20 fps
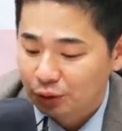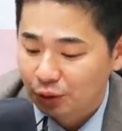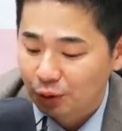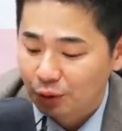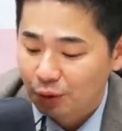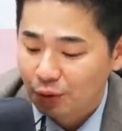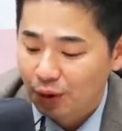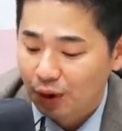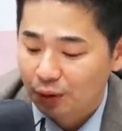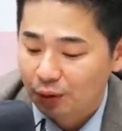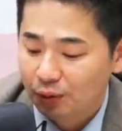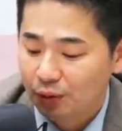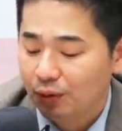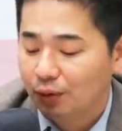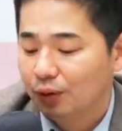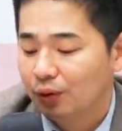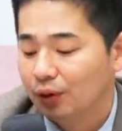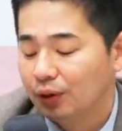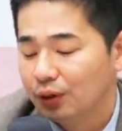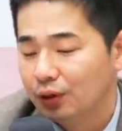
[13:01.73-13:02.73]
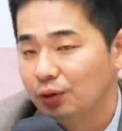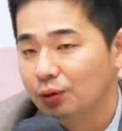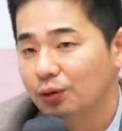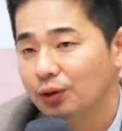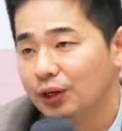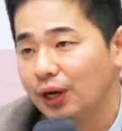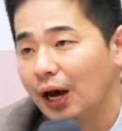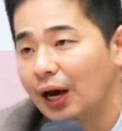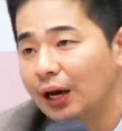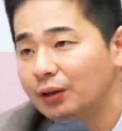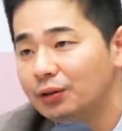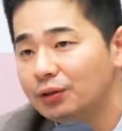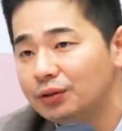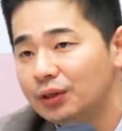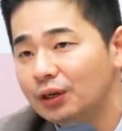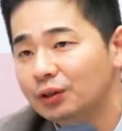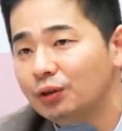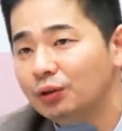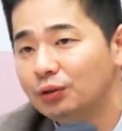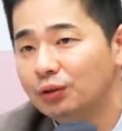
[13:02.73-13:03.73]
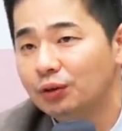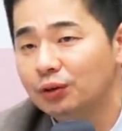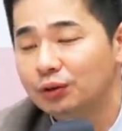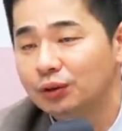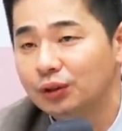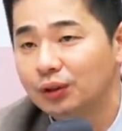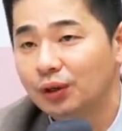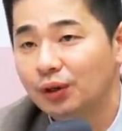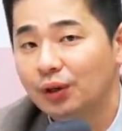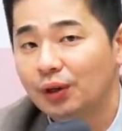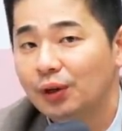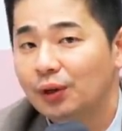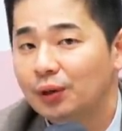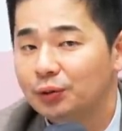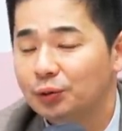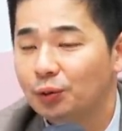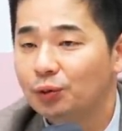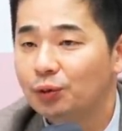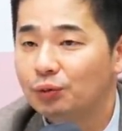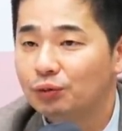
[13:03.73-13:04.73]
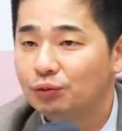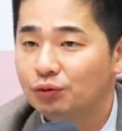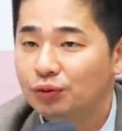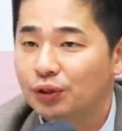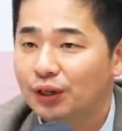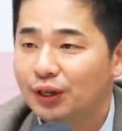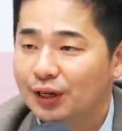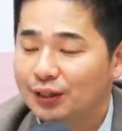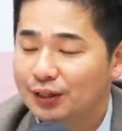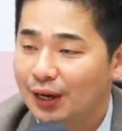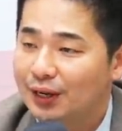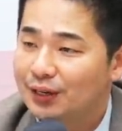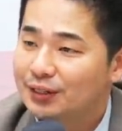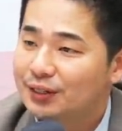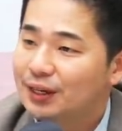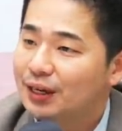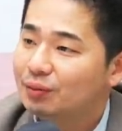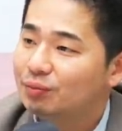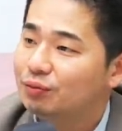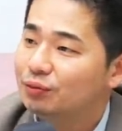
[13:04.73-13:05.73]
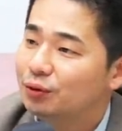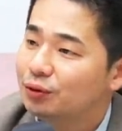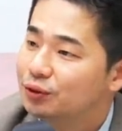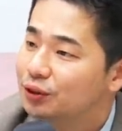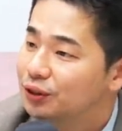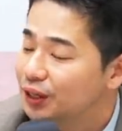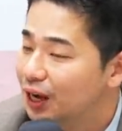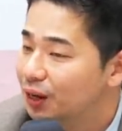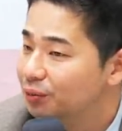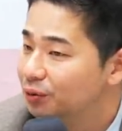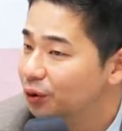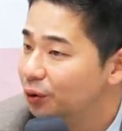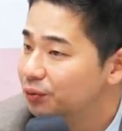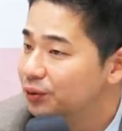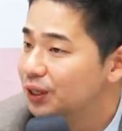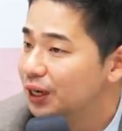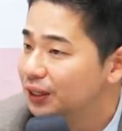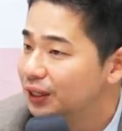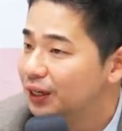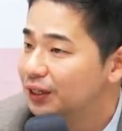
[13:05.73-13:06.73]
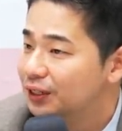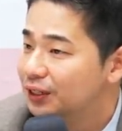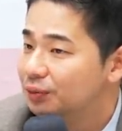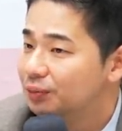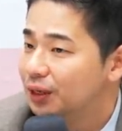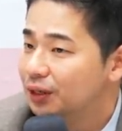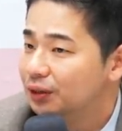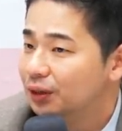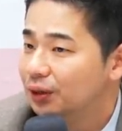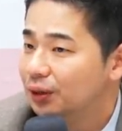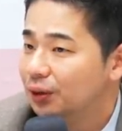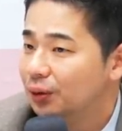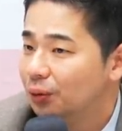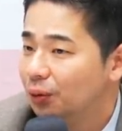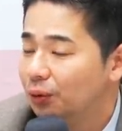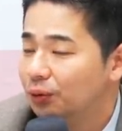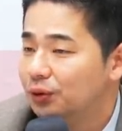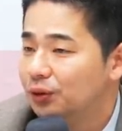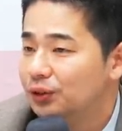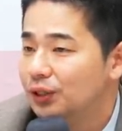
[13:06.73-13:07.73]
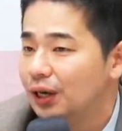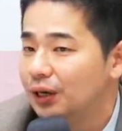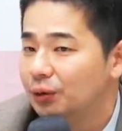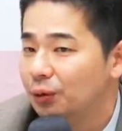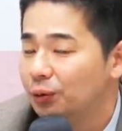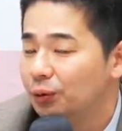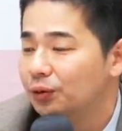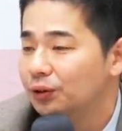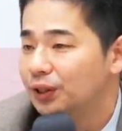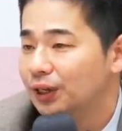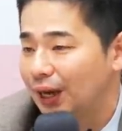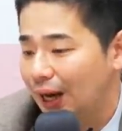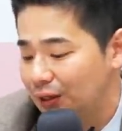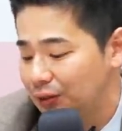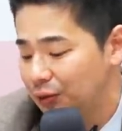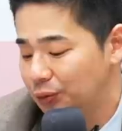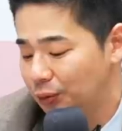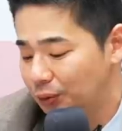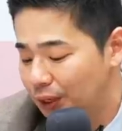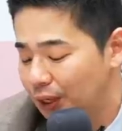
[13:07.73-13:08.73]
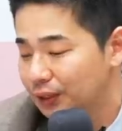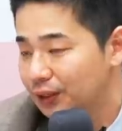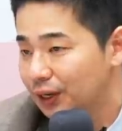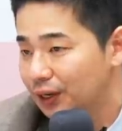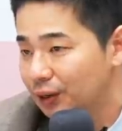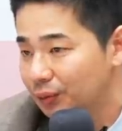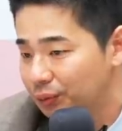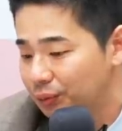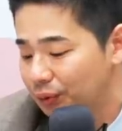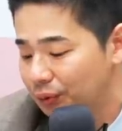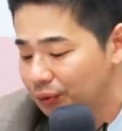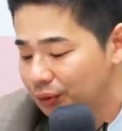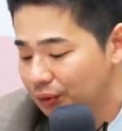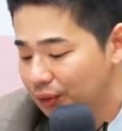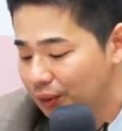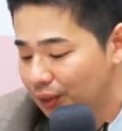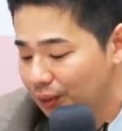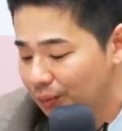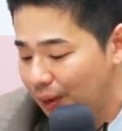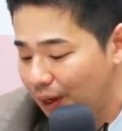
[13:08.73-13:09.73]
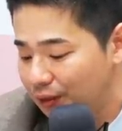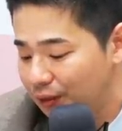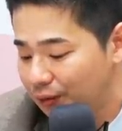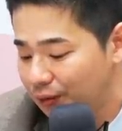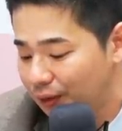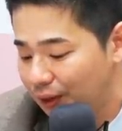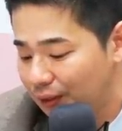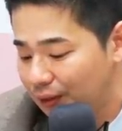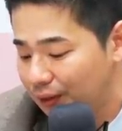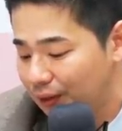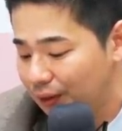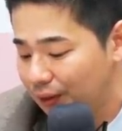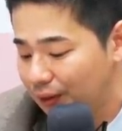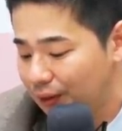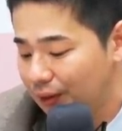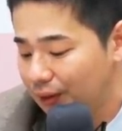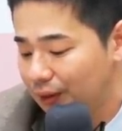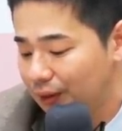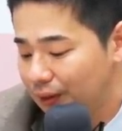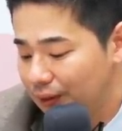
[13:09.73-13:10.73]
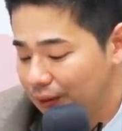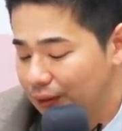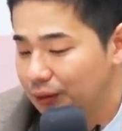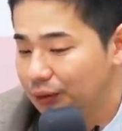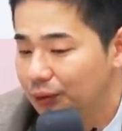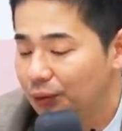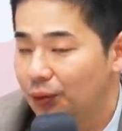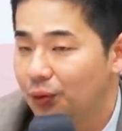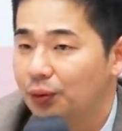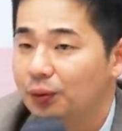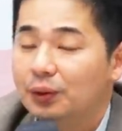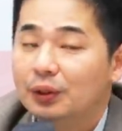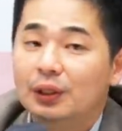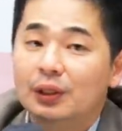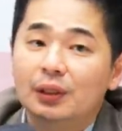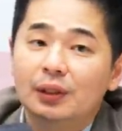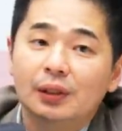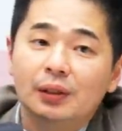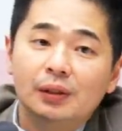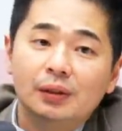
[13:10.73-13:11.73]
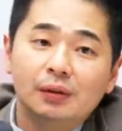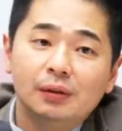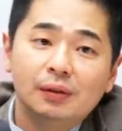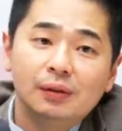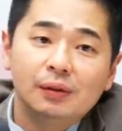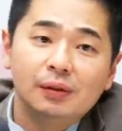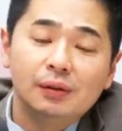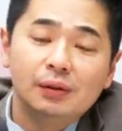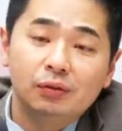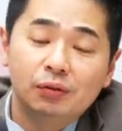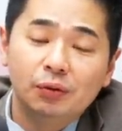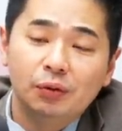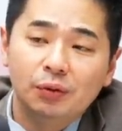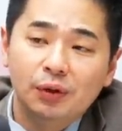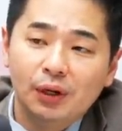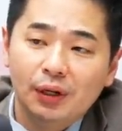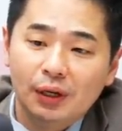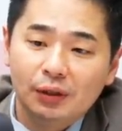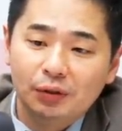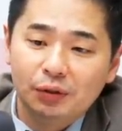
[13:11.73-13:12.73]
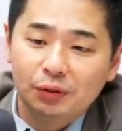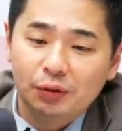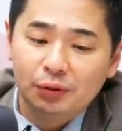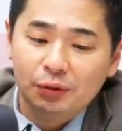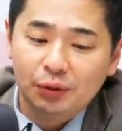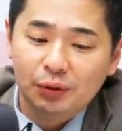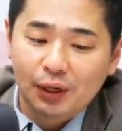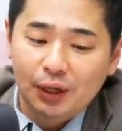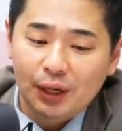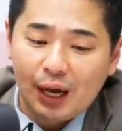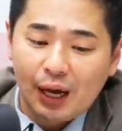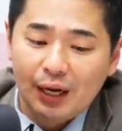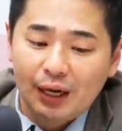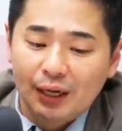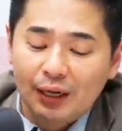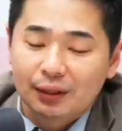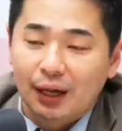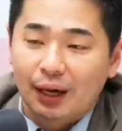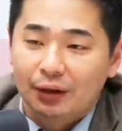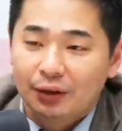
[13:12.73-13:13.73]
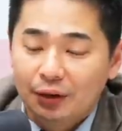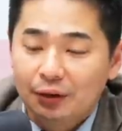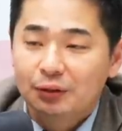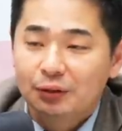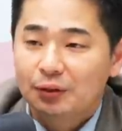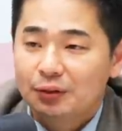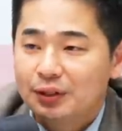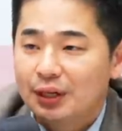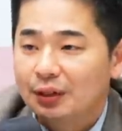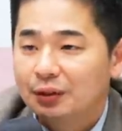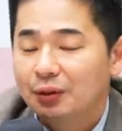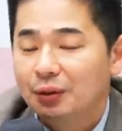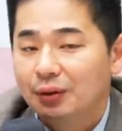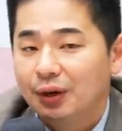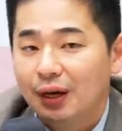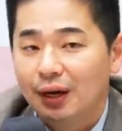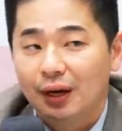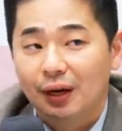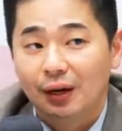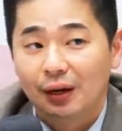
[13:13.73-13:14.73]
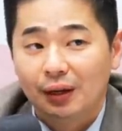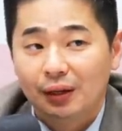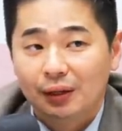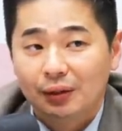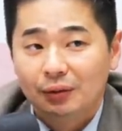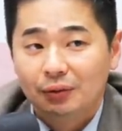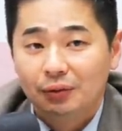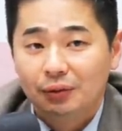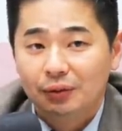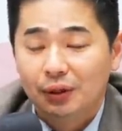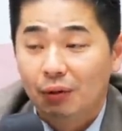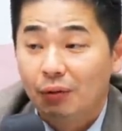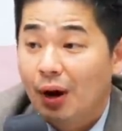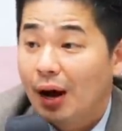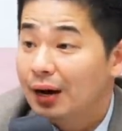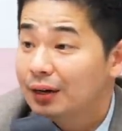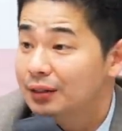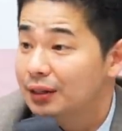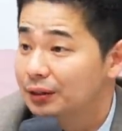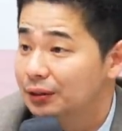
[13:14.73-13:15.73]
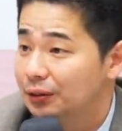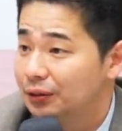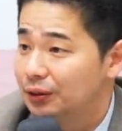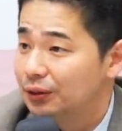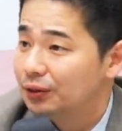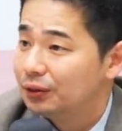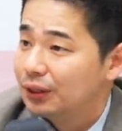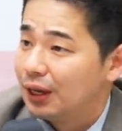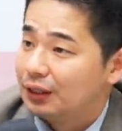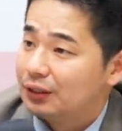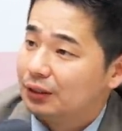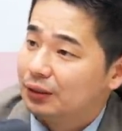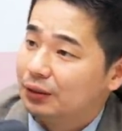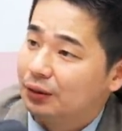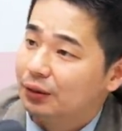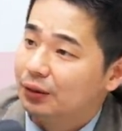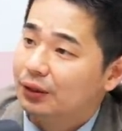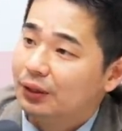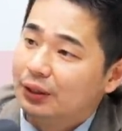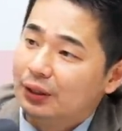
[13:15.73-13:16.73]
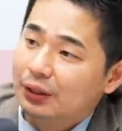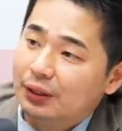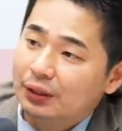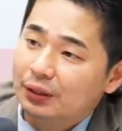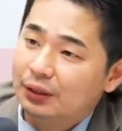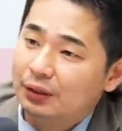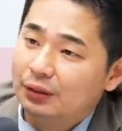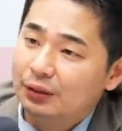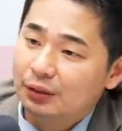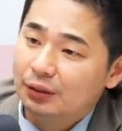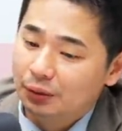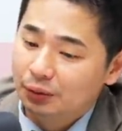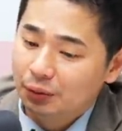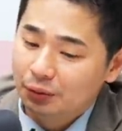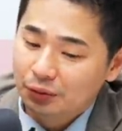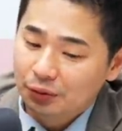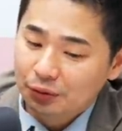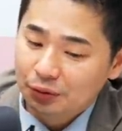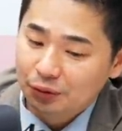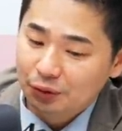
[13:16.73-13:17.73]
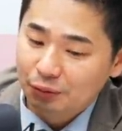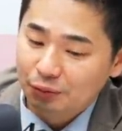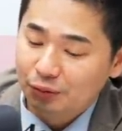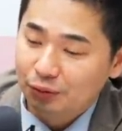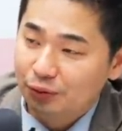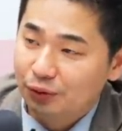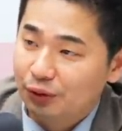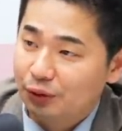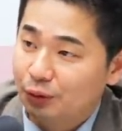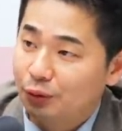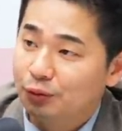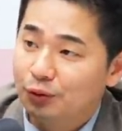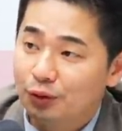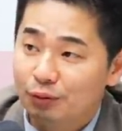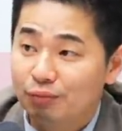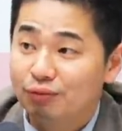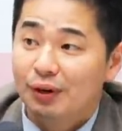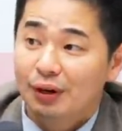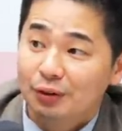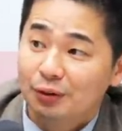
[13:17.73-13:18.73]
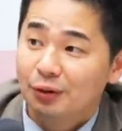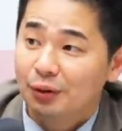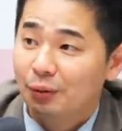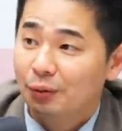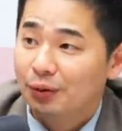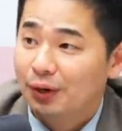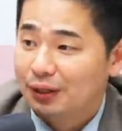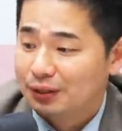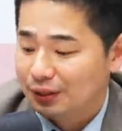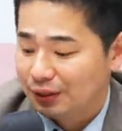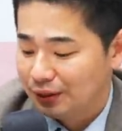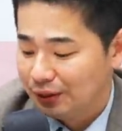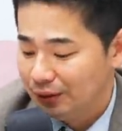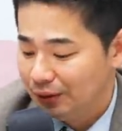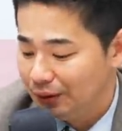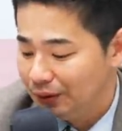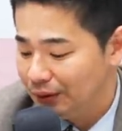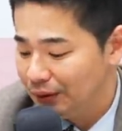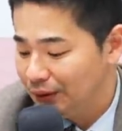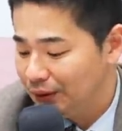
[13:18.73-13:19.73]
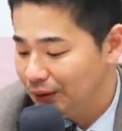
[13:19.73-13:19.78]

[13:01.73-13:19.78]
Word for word: 경고하고 기존에 강했던 섹터도 역시 조금 추세가 살짝 무너진 감은 없지 않아 있지만 오늘 장이 오를 때 같이 올랐다라는 표현이 맞을 것 같아요. 그리고 네. 어, 수요일 날 같은 경우가 강하게 당겼던 섹터가 우리가 화학 섹터 기억나시죠? 네. 그래서 효성 그룹주들이 효성 브라더가 올랐잖아요. 아,